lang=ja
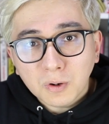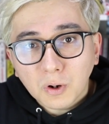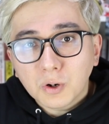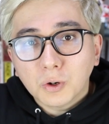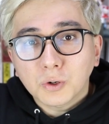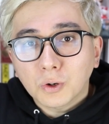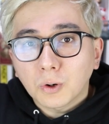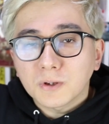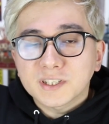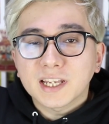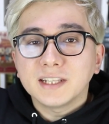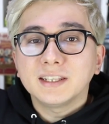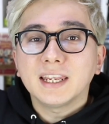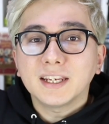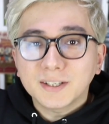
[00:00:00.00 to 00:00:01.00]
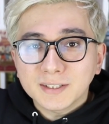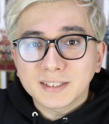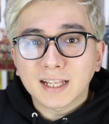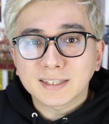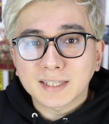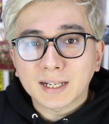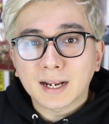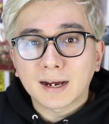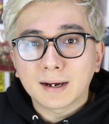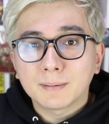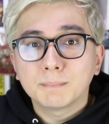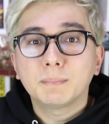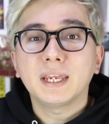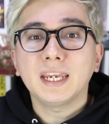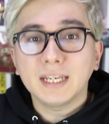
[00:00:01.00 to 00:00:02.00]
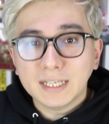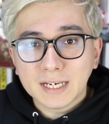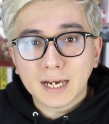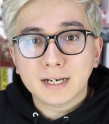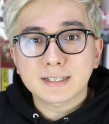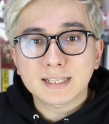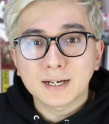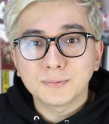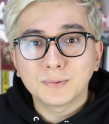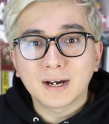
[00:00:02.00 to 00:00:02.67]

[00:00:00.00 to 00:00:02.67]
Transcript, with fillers: 後この路線で行くんだったら、PDR さん